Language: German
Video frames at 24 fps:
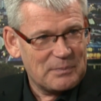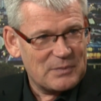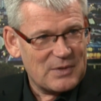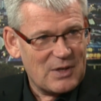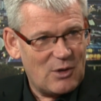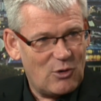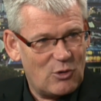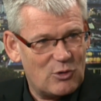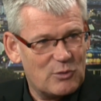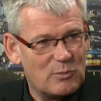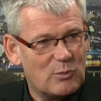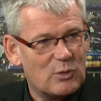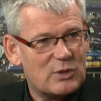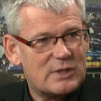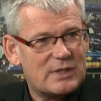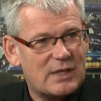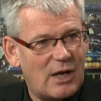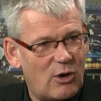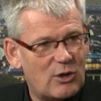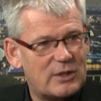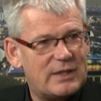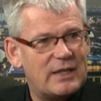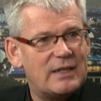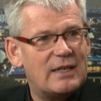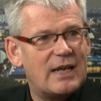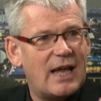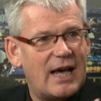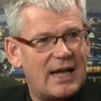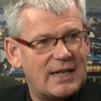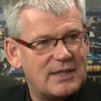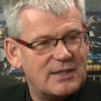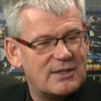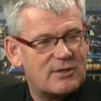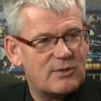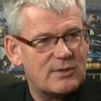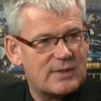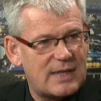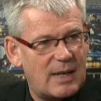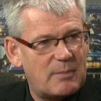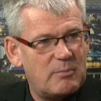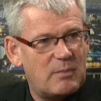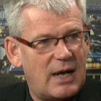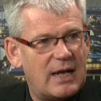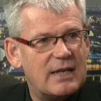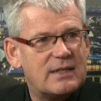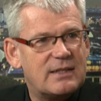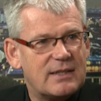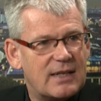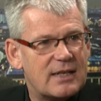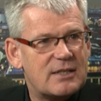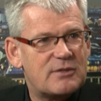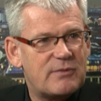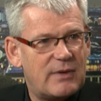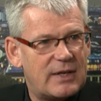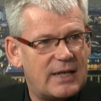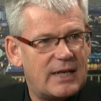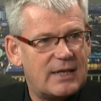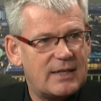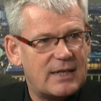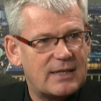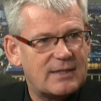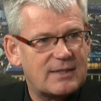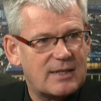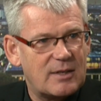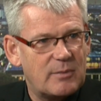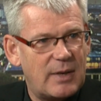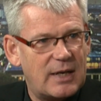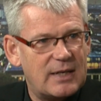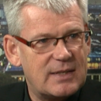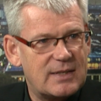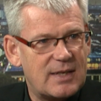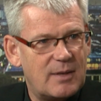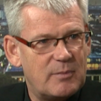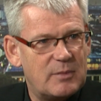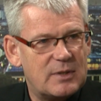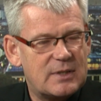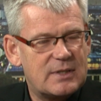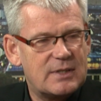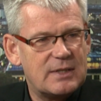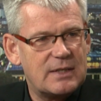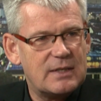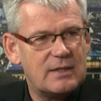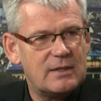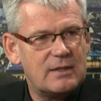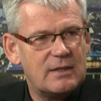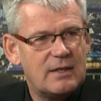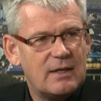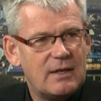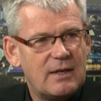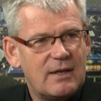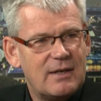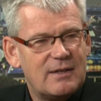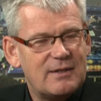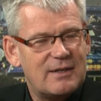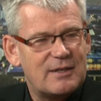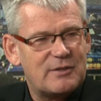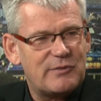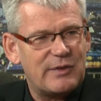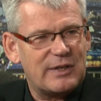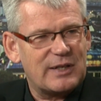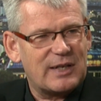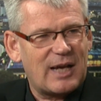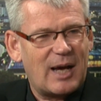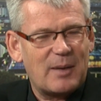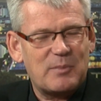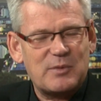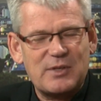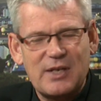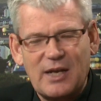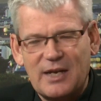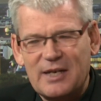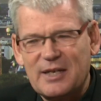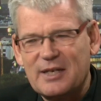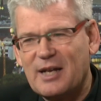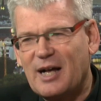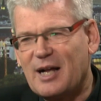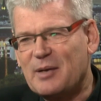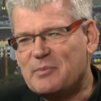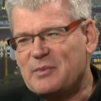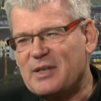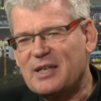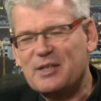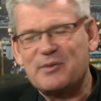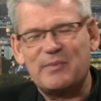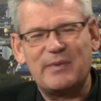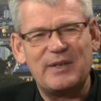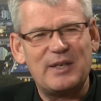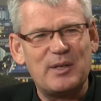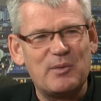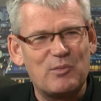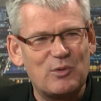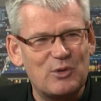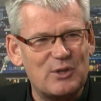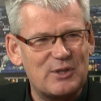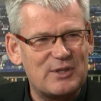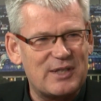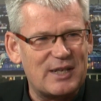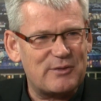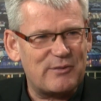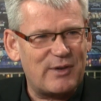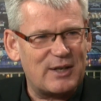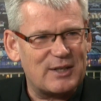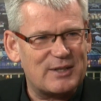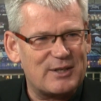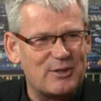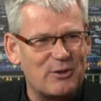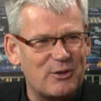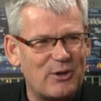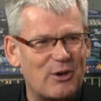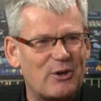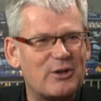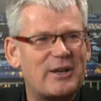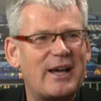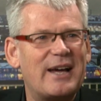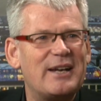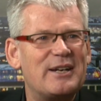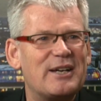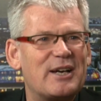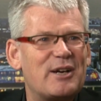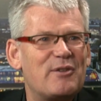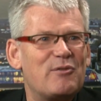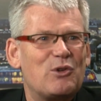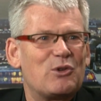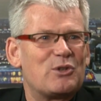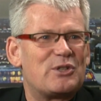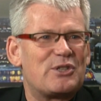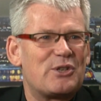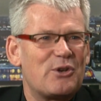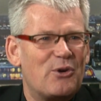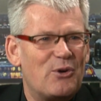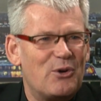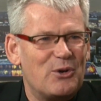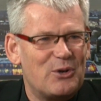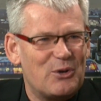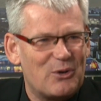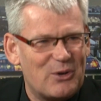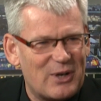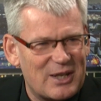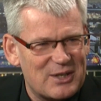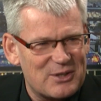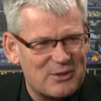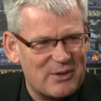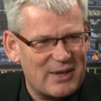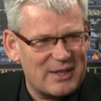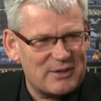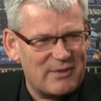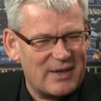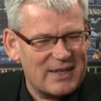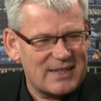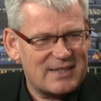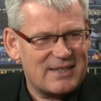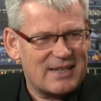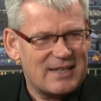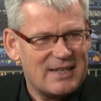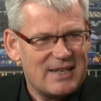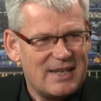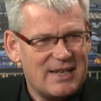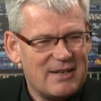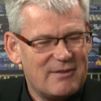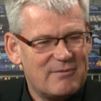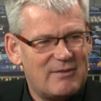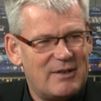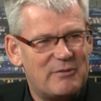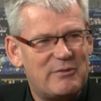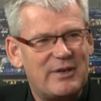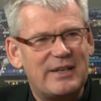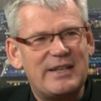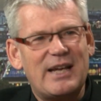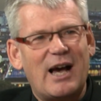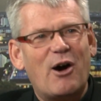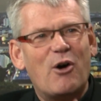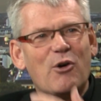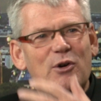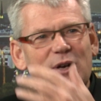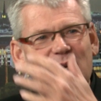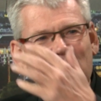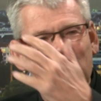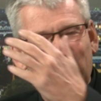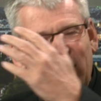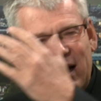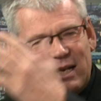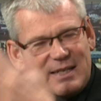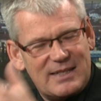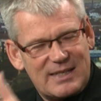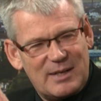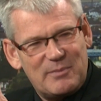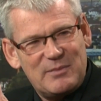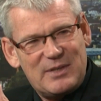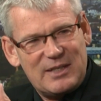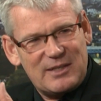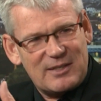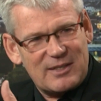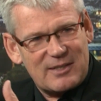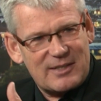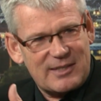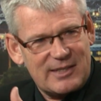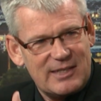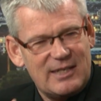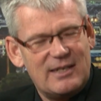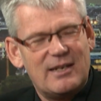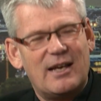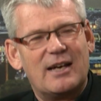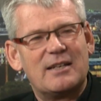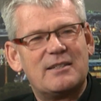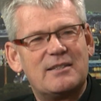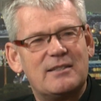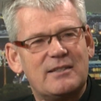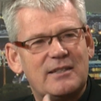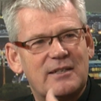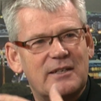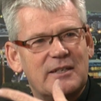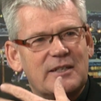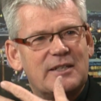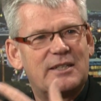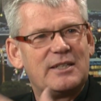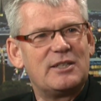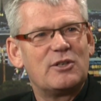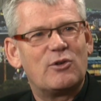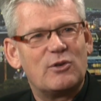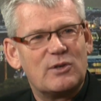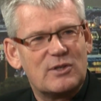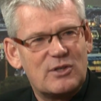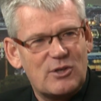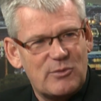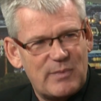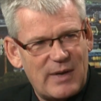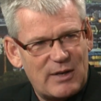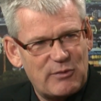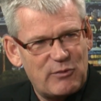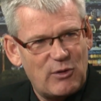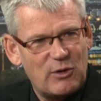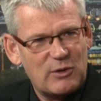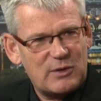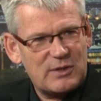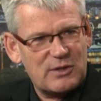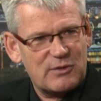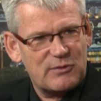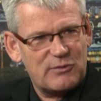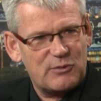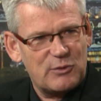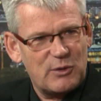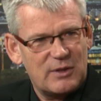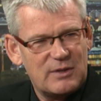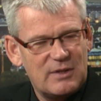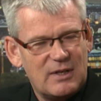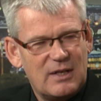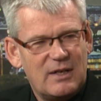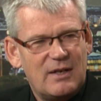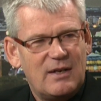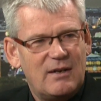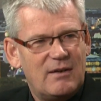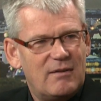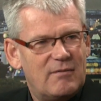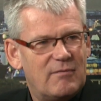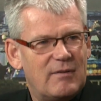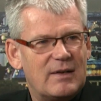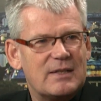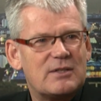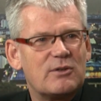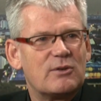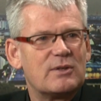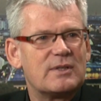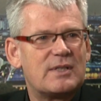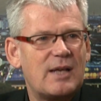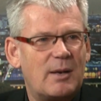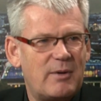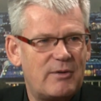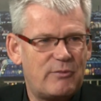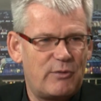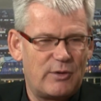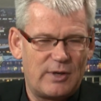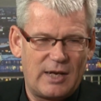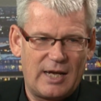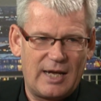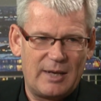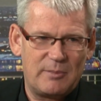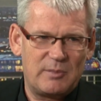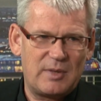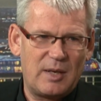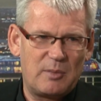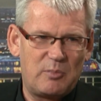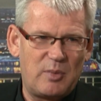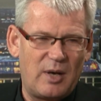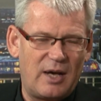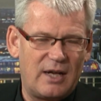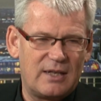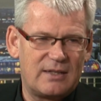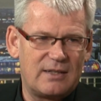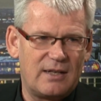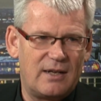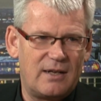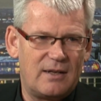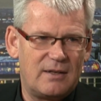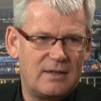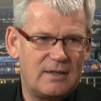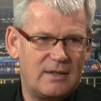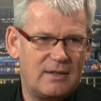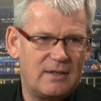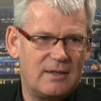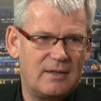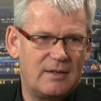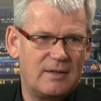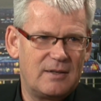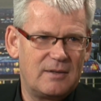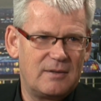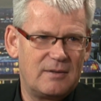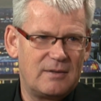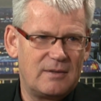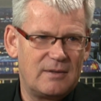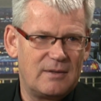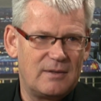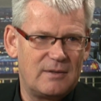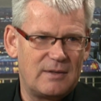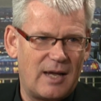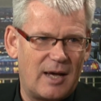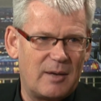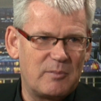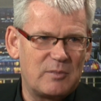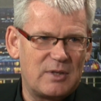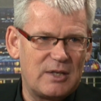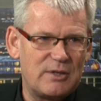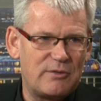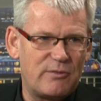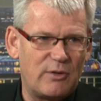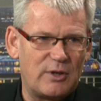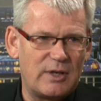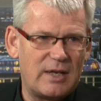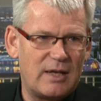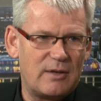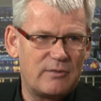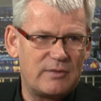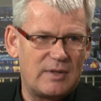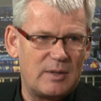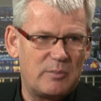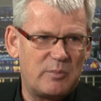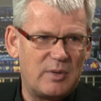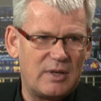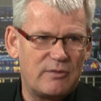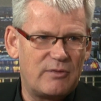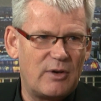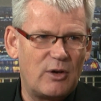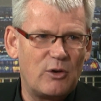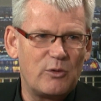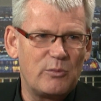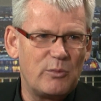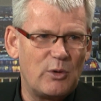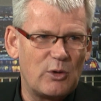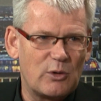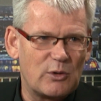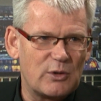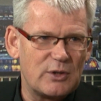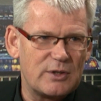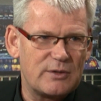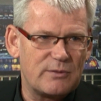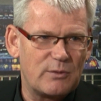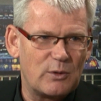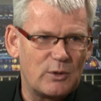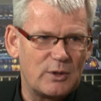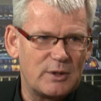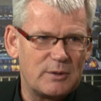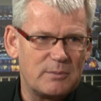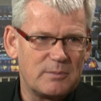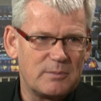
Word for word: und muss da auch den Laden zusammenhalten. Das war ja das gemeinsame Ziel Deswegen gab es ja innerhalb der SPD-Bundestagsfraktion auch keine Revolution oder so etwas, weil wir ja auch gemeinsam dieses Ziel hatten, die Regierung zum Erfolg zu führen, was uns aber von einem der Partner, äh, namentlich von der FDP, verunmöglicht wurde.